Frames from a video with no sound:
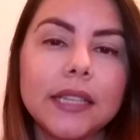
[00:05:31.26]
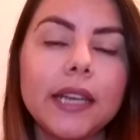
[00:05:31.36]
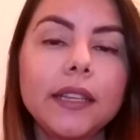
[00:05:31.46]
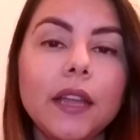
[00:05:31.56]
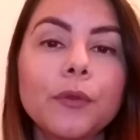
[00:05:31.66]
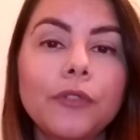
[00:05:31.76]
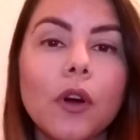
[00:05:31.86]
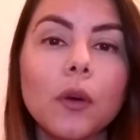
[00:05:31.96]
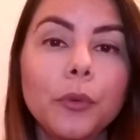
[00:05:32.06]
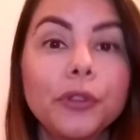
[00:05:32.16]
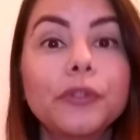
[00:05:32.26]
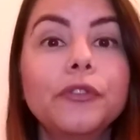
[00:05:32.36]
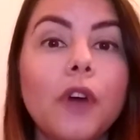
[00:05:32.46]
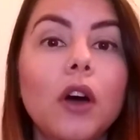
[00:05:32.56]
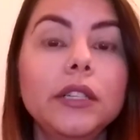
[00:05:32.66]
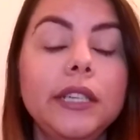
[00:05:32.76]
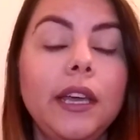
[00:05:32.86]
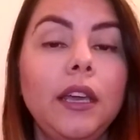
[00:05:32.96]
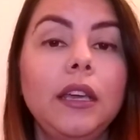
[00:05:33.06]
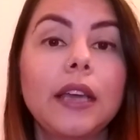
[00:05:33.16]
série tem um foco muito forte
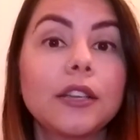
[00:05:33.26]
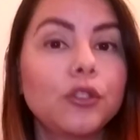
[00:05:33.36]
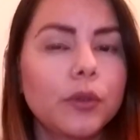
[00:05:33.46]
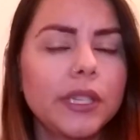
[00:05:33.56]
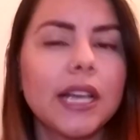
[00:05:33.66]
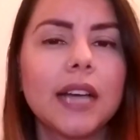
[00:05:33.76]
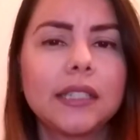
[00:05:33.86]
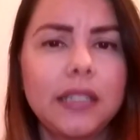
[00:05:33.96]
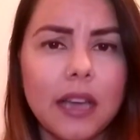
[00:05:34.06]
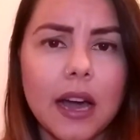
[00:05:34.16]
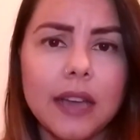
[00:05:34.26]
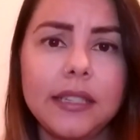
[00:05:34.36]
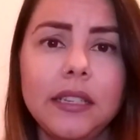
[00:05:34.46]
em em questões raciais,